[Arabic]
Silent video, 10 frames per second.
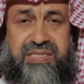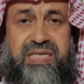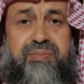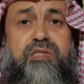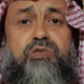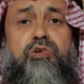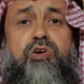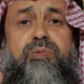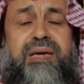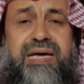
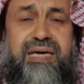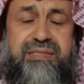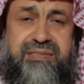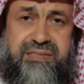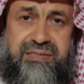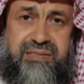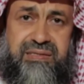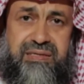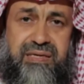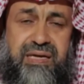تمتعك بالحياة
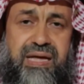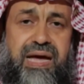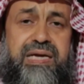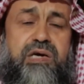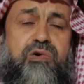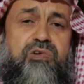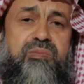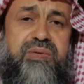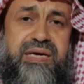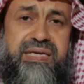هل
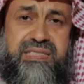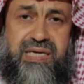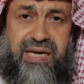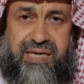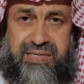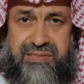يكون من غير صحة؟